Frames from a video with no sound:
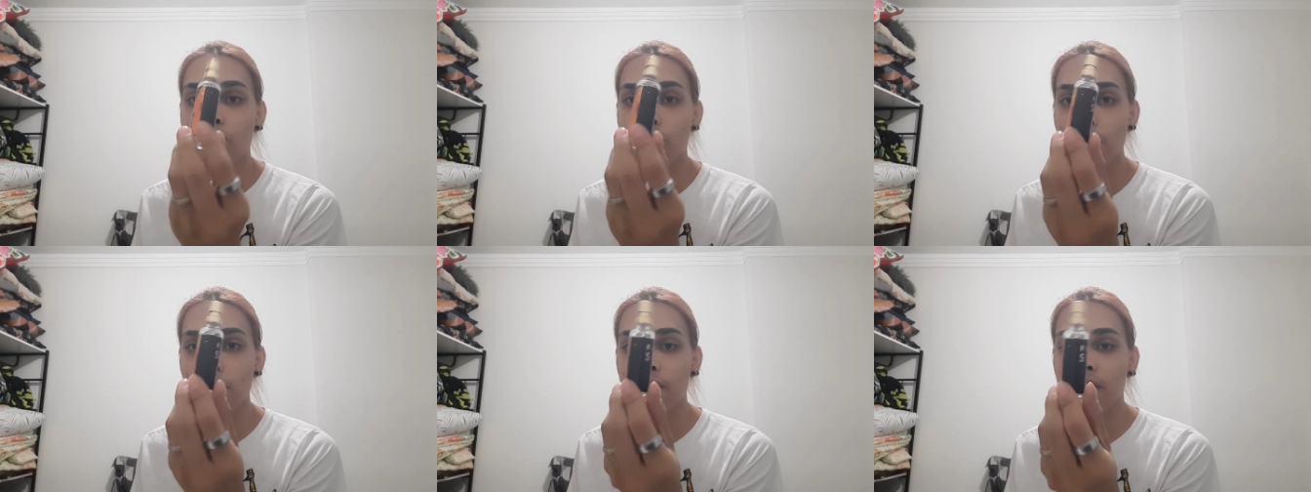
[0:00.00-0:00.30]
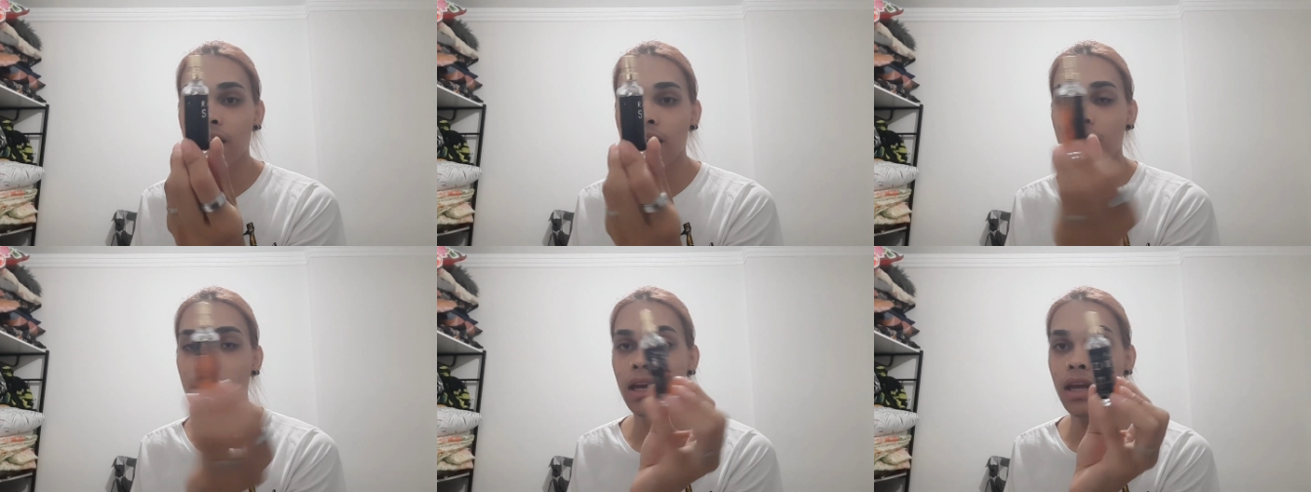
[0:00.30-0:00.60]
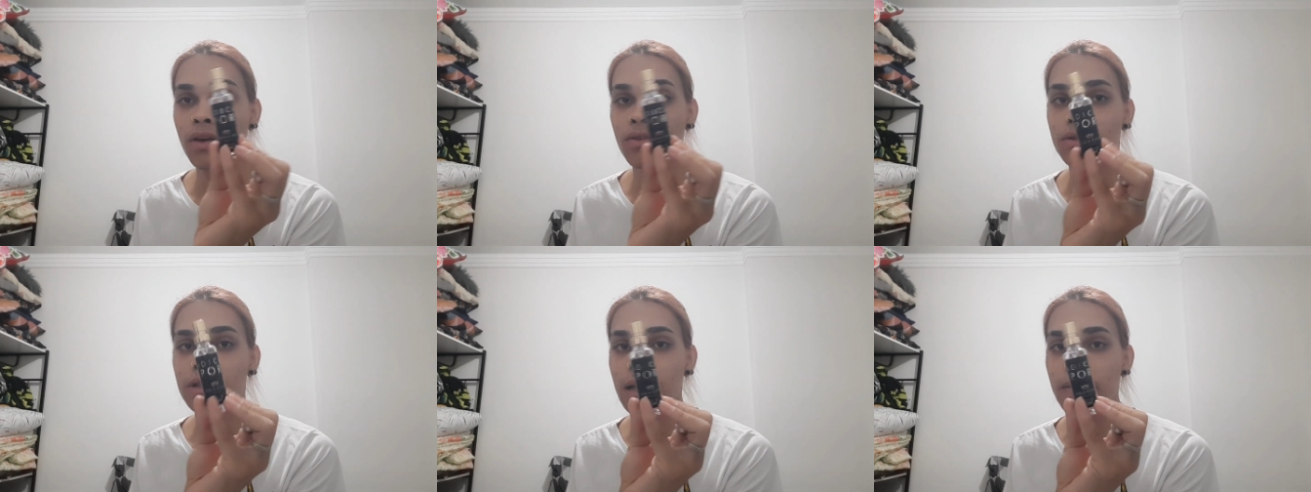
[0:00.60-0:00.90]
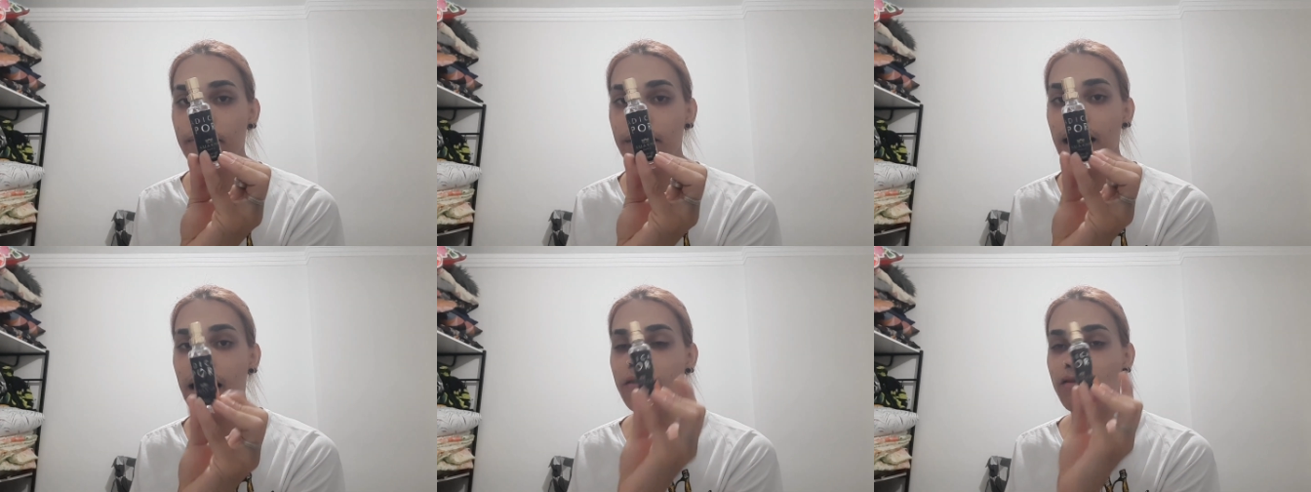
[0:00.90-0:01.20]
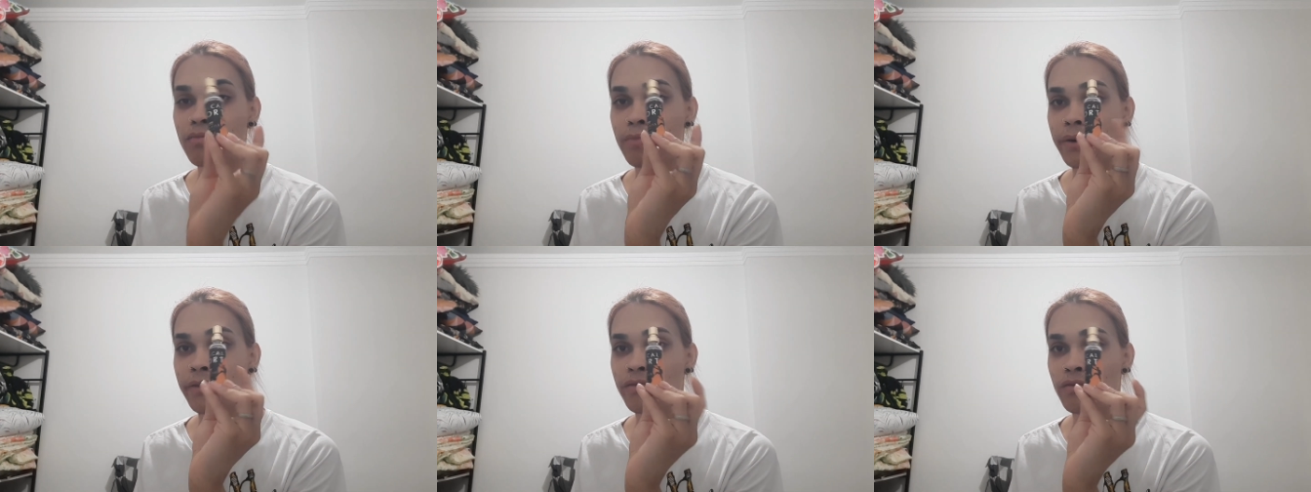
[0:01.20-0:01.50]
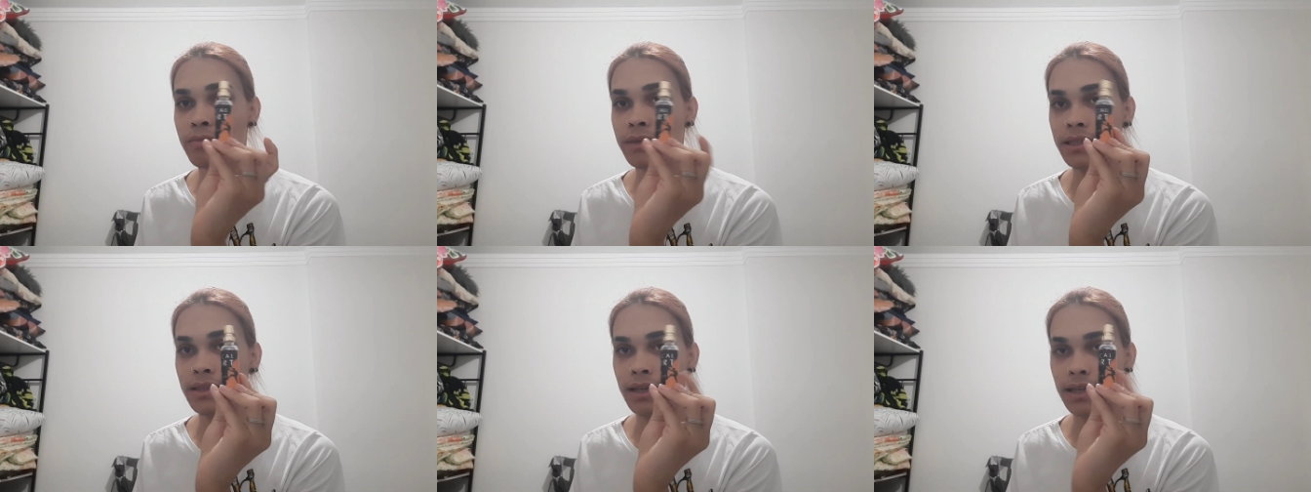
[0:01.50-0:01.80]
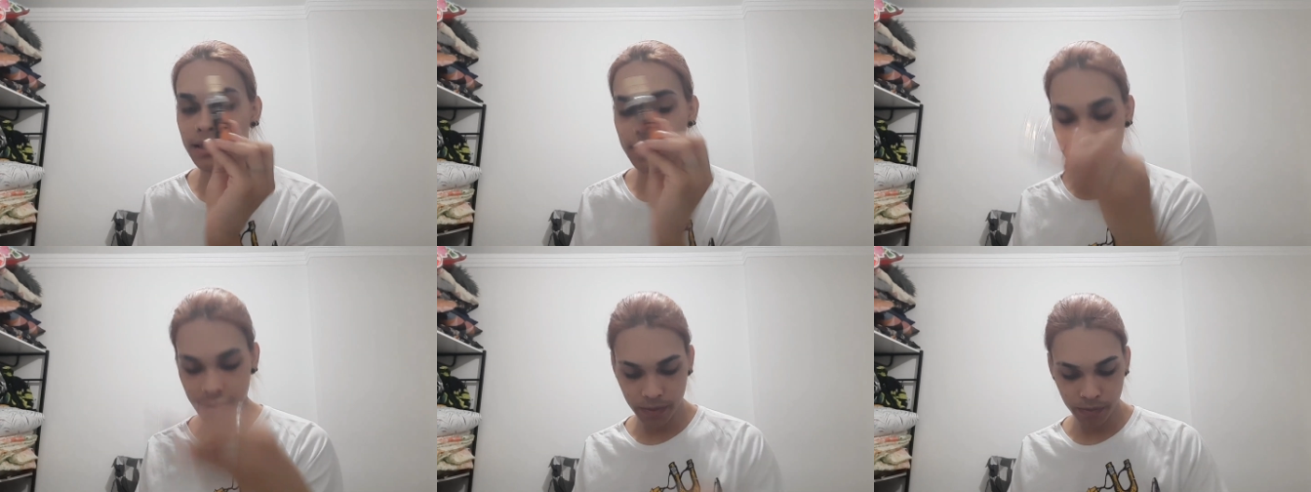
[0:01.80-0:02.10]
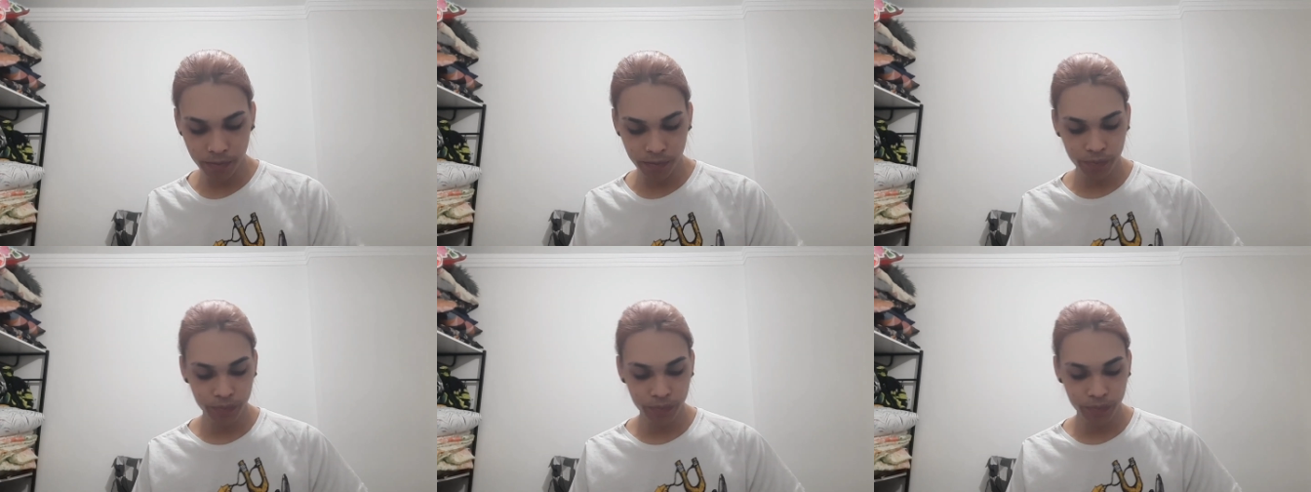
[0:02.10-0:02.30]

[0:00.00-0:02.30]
Bem pequenininho, eu sempre levo o perfumezinho assim.